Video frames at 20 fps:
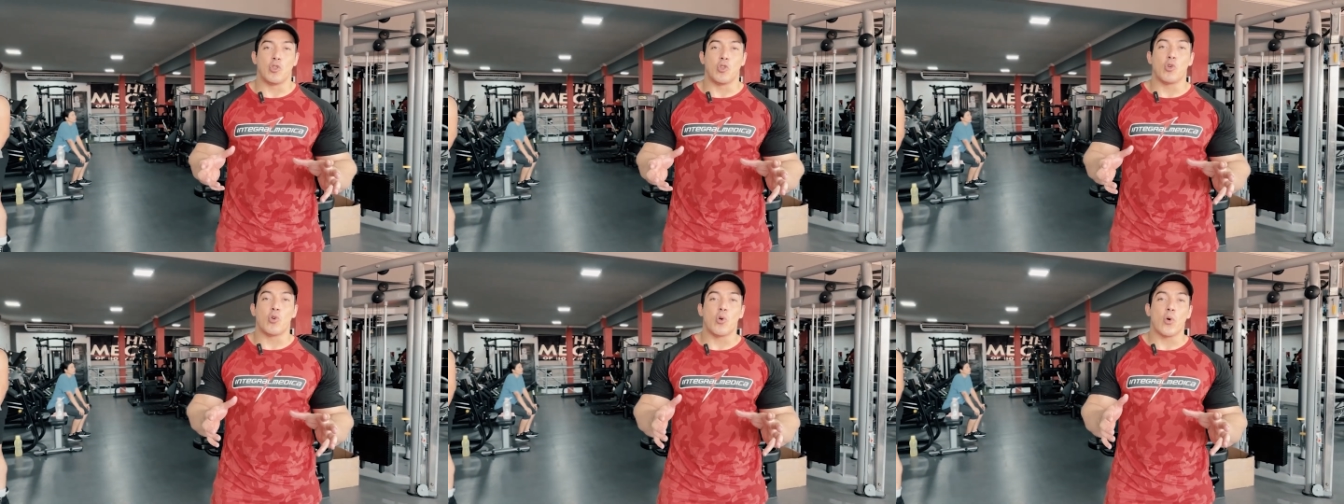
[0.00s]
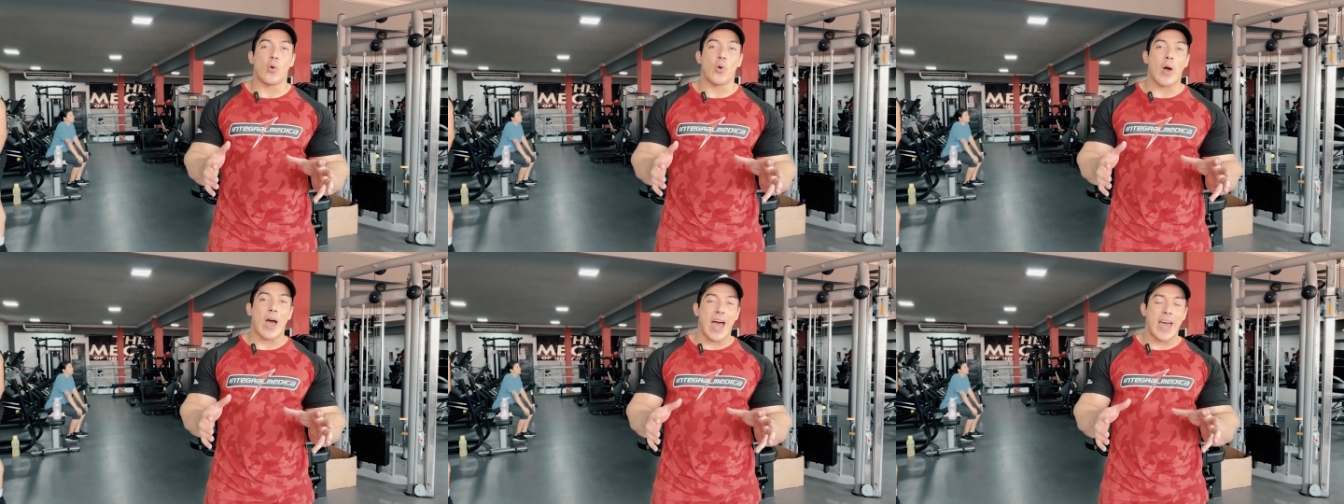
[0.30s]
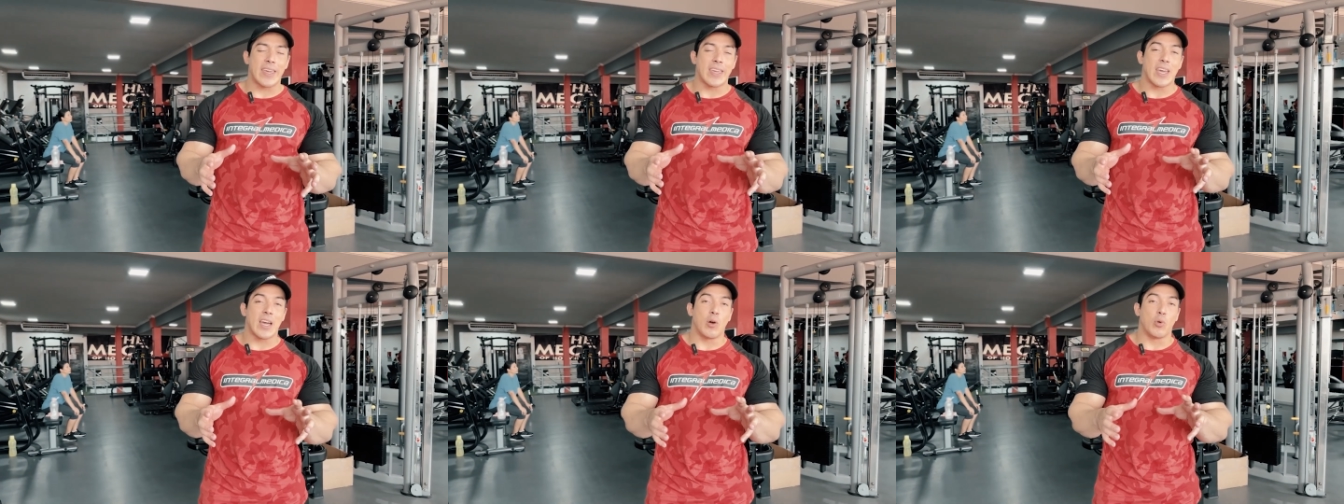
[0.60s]
no
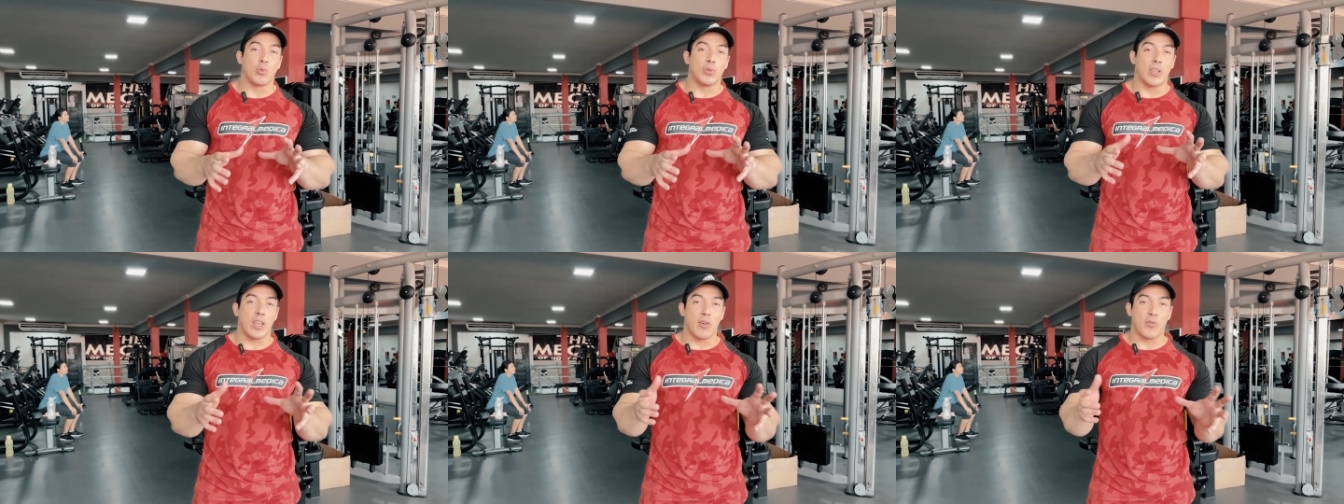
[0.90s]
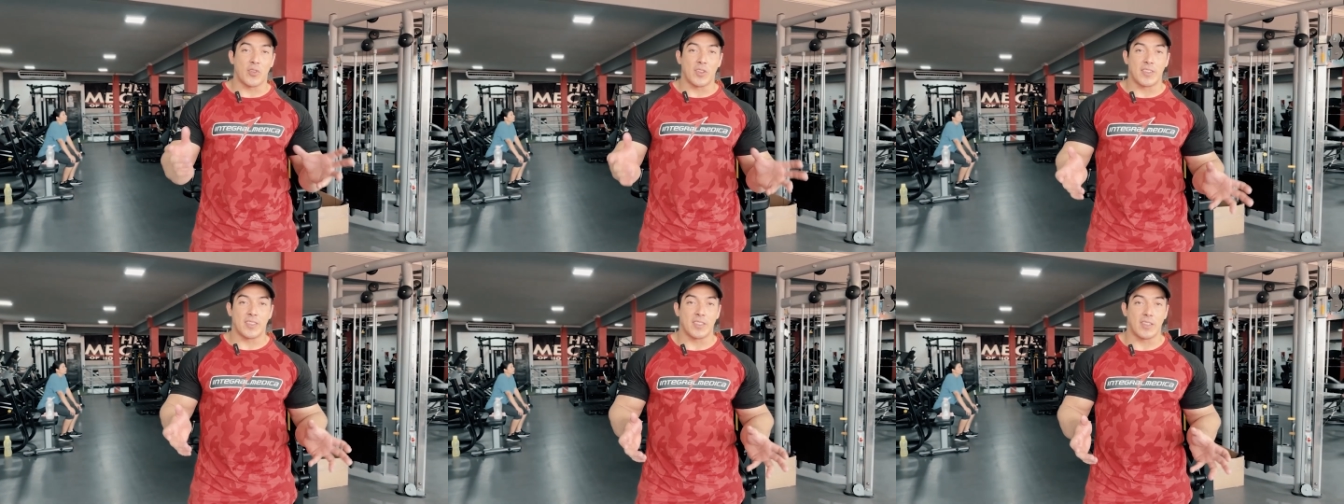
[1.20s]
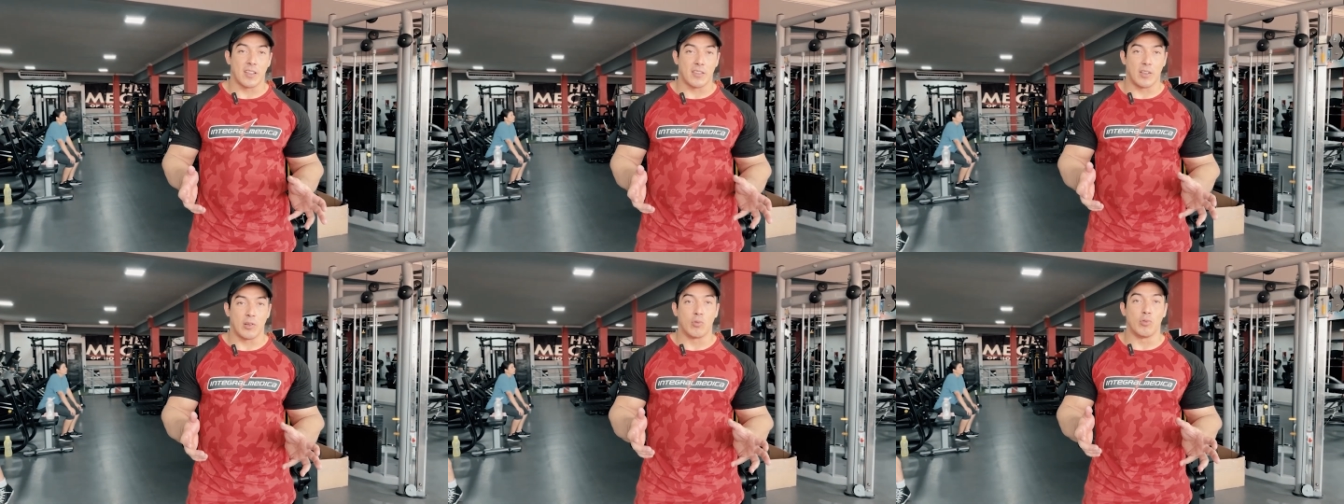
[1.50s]
haya un déficit
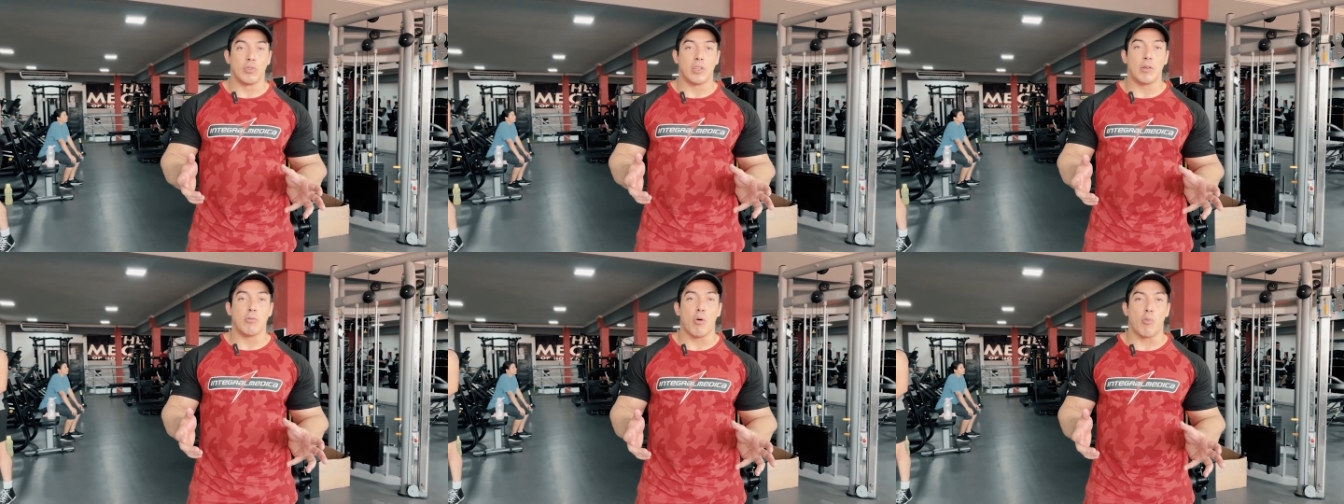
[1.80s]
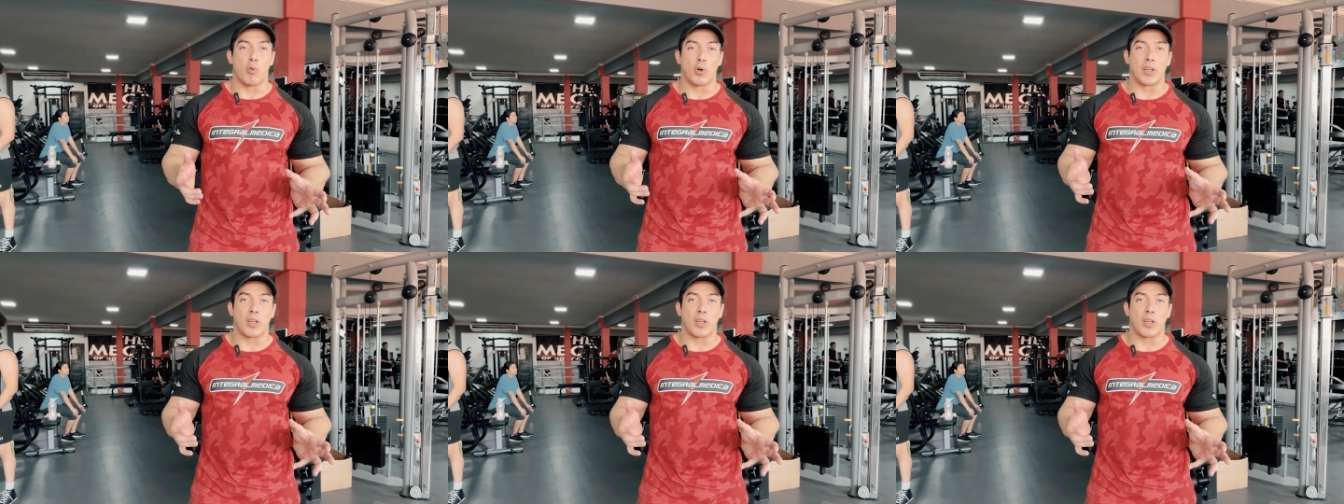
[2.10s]
de ningún tipo